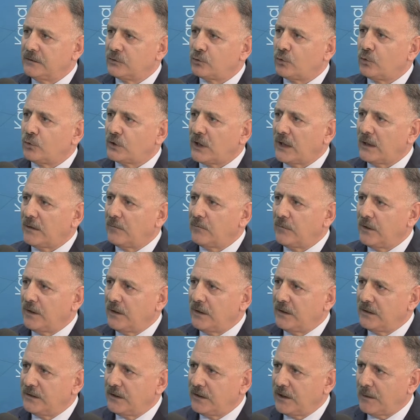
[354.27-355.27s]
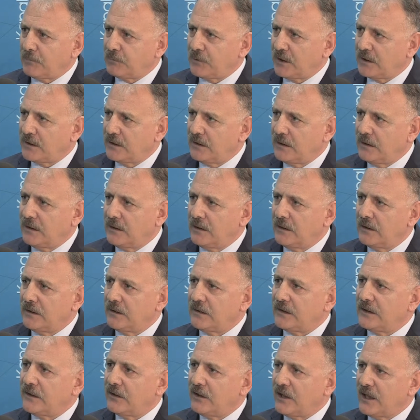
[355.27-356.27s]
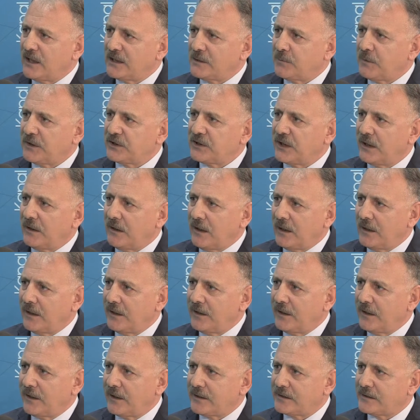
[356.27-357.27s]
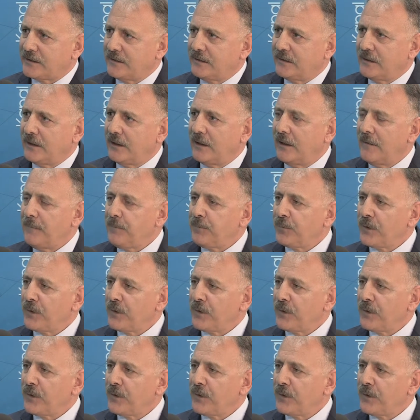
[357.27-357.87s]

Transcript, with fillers: Sultan yaptık e, Gazi Paşa Alanya arasında.